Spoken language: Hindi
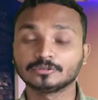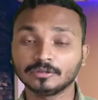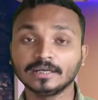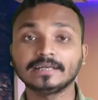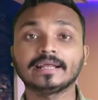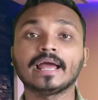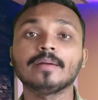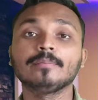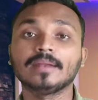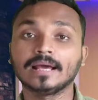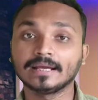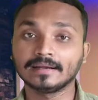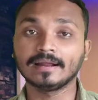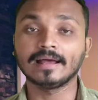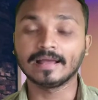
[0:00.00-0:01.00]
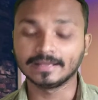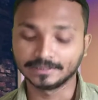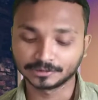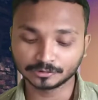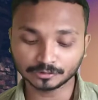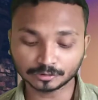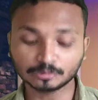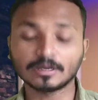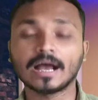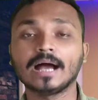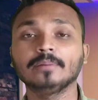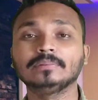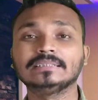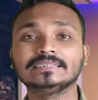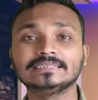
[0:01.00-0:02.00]
थोड़ा टाइम लग रहा है सो दोस्तों
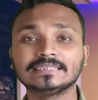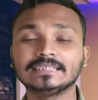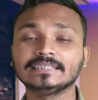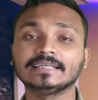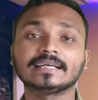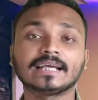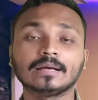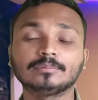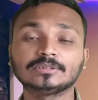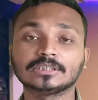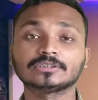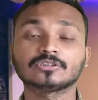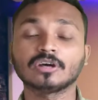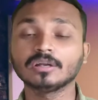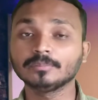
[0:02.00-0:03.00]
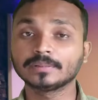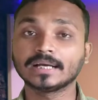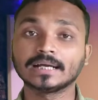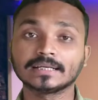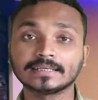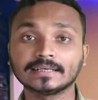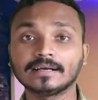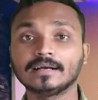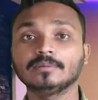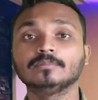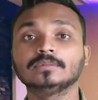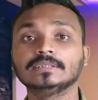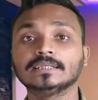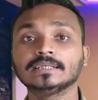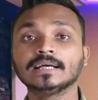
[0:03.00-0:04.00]
आप इजीली ये कैप्चर सॉल्व करके
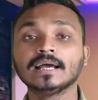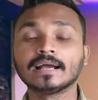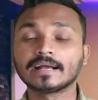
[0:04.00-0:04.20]
आप ये